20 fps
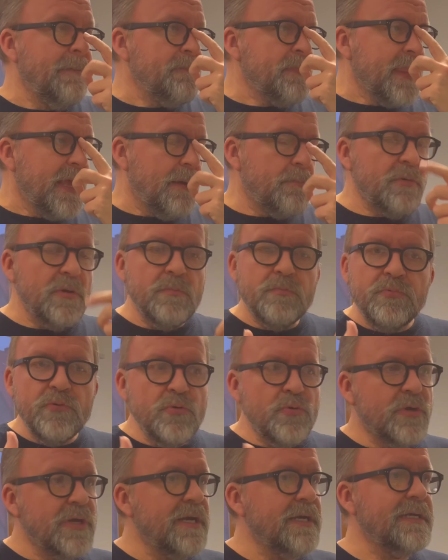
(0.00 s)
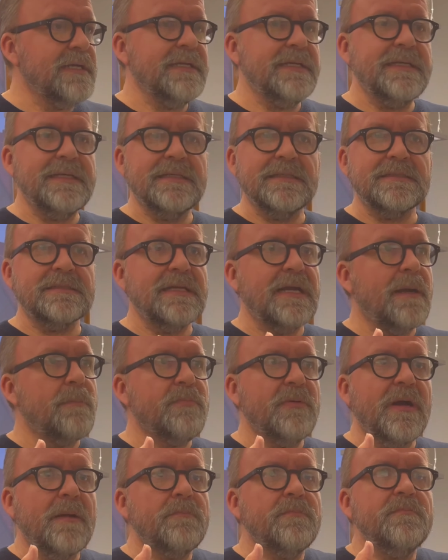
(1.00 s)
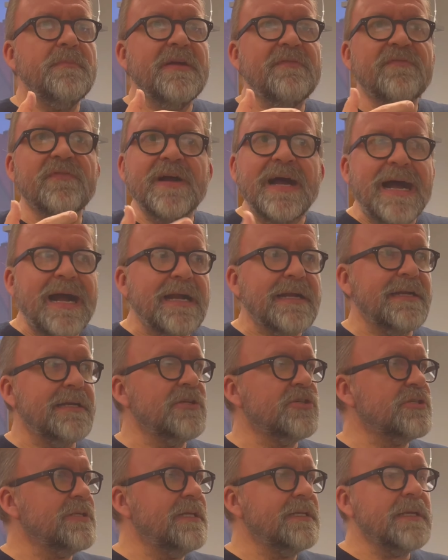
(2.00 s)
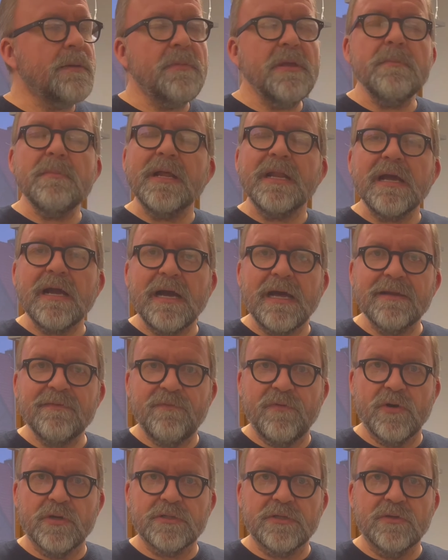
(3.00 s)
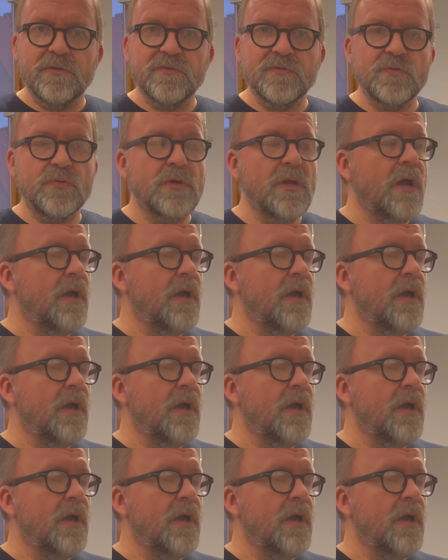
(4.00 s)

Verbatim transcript: Habe Bücher gelesen, habe hab mir Fragen gestellt, habe immer nach Antworten gesucht.